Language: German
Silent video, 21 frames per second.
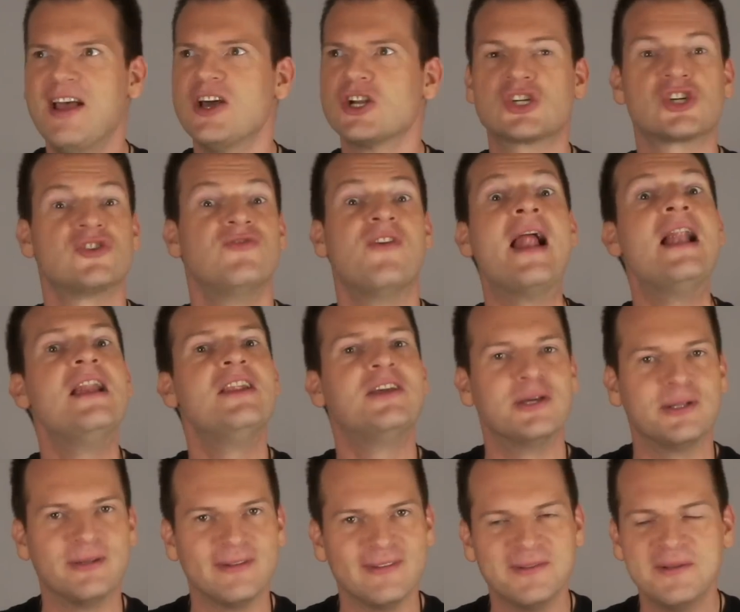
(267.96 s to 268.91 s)

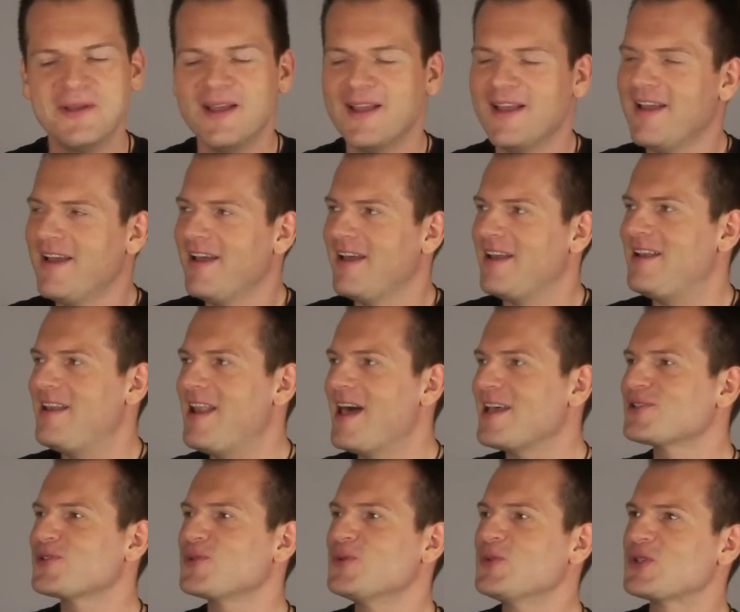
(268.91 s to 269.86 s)
schwelgen.
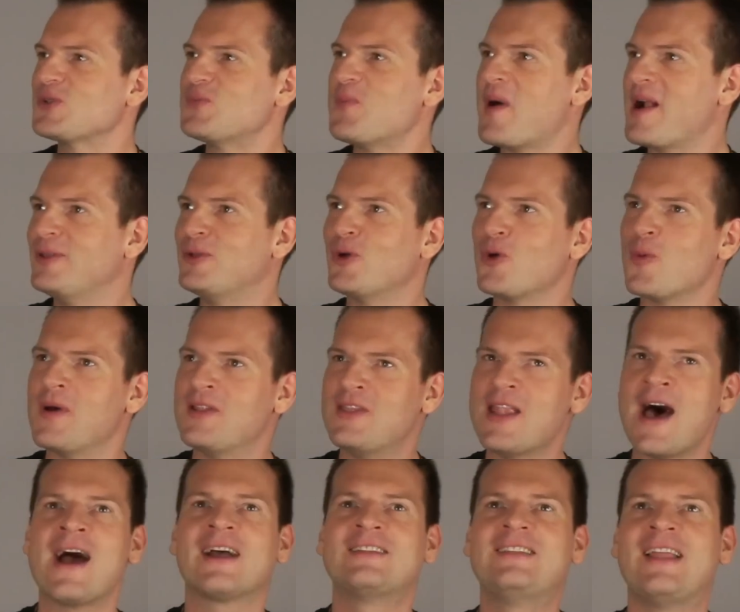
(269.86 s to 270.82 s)
Lass uns mal darüber
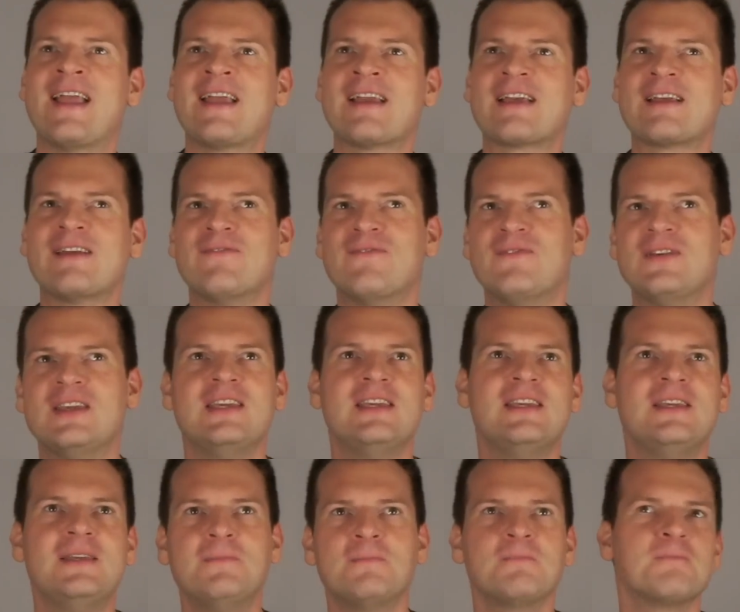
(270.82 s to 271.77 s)
nachdenken,
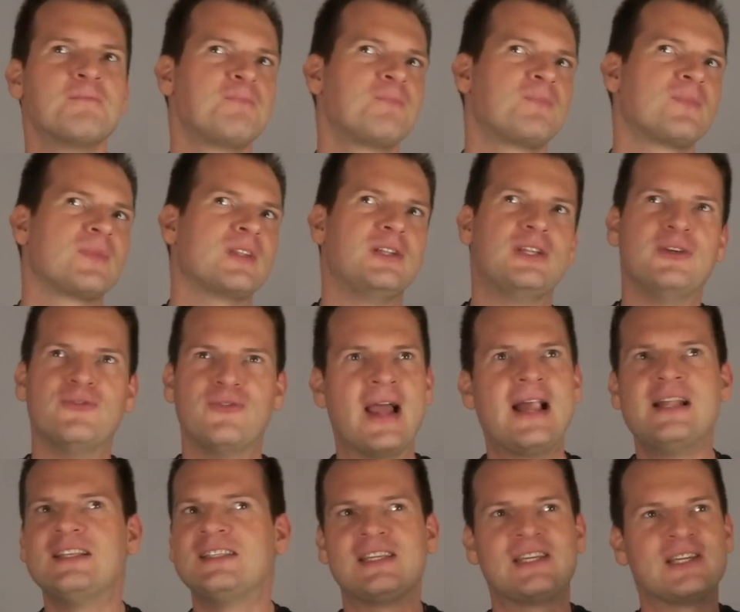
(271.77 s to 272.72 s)
wie die
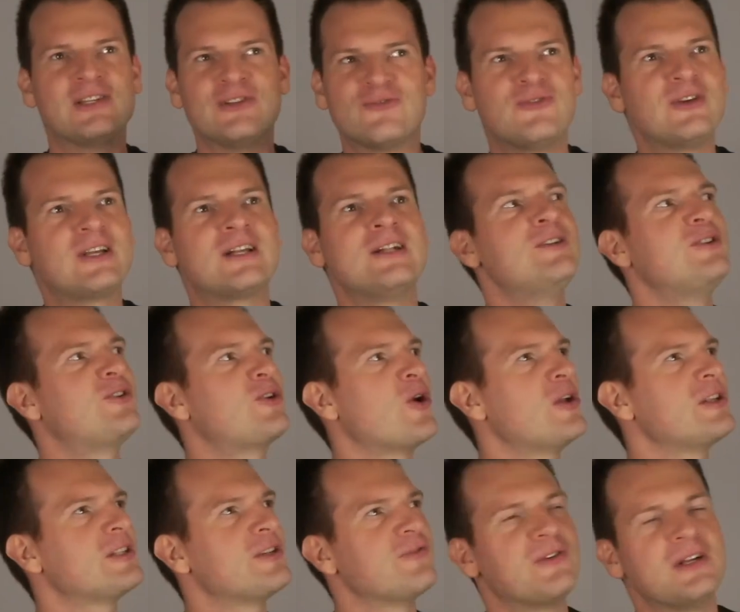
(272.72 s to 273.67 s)
Welt sich entwickeln
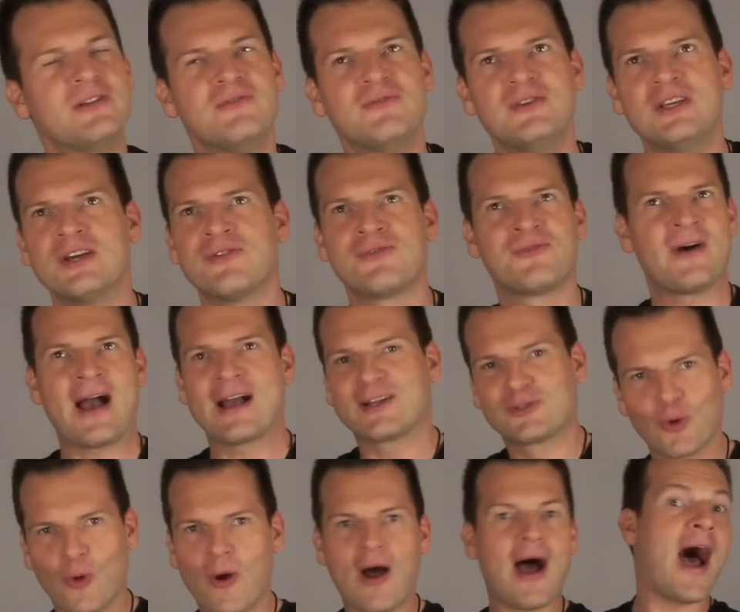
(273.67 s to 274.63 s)
könnte, wenn wir
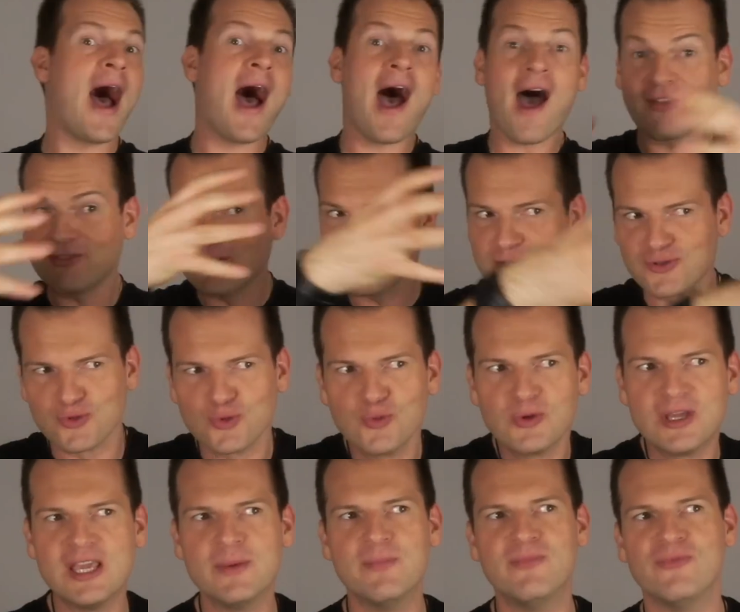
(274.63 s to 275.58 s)
Faktor A
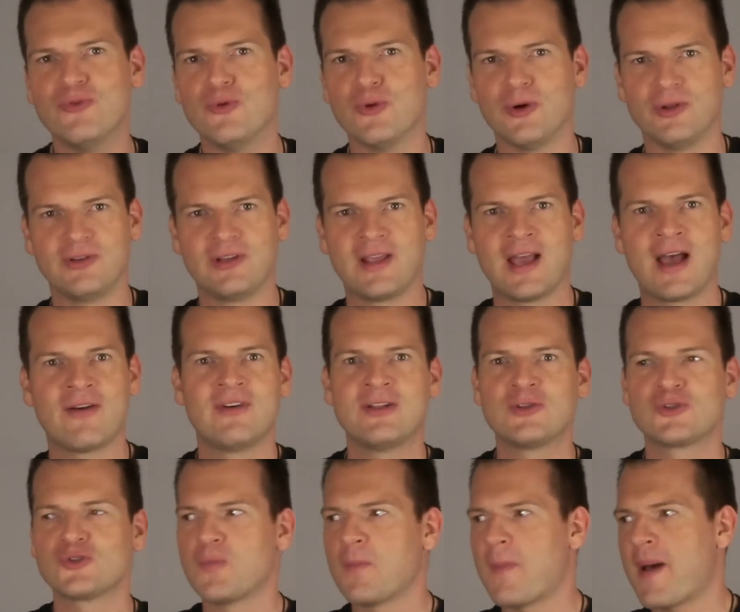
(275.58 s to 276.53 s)
dazugeben würden. Ja,
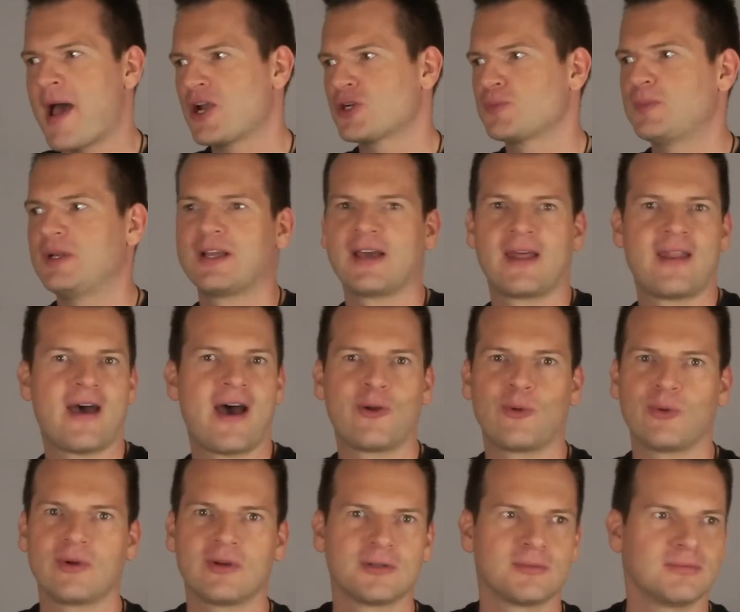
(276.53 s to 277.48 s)
wenn zum Beispiel, keine
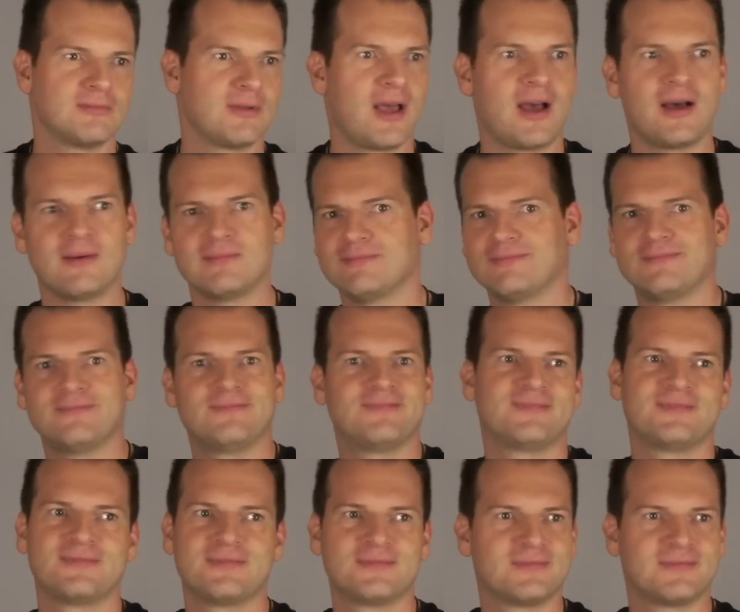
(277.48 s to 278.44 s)
Ahnung, ja,
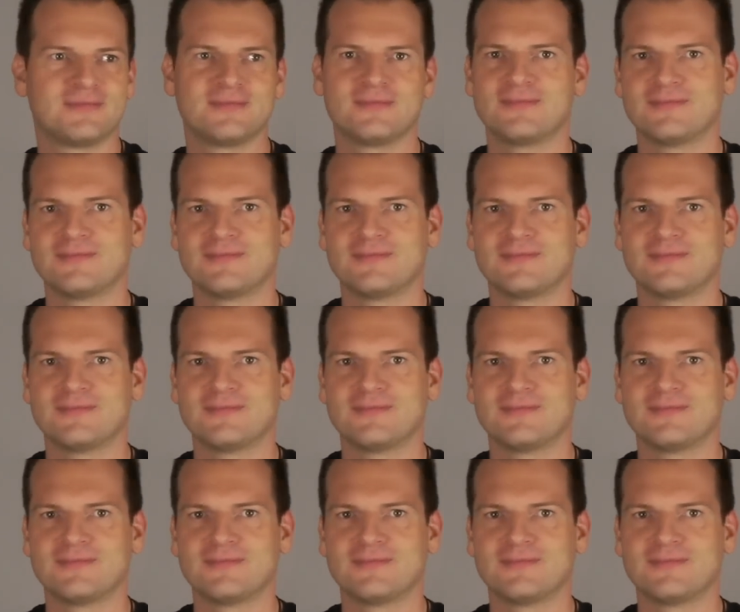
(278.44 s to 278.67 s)
pff,